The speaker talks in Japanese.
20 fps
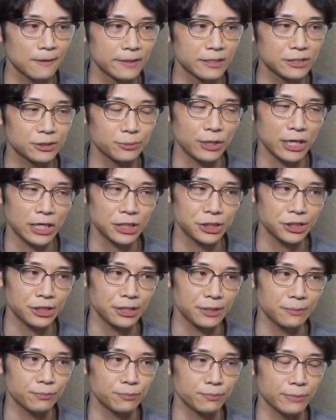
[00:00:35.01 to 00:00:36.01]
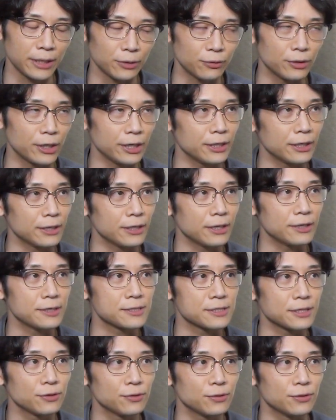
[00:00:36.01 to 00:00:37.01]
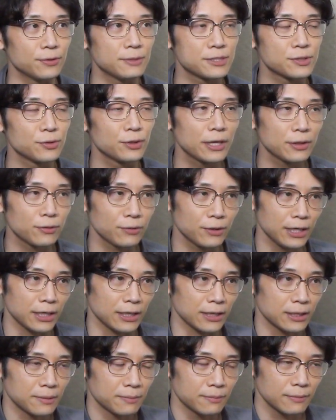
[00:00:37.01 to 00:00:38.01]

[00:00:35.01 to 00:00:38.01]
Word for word: で自分8人目ぐらいだったんですけど、まあ、その後に、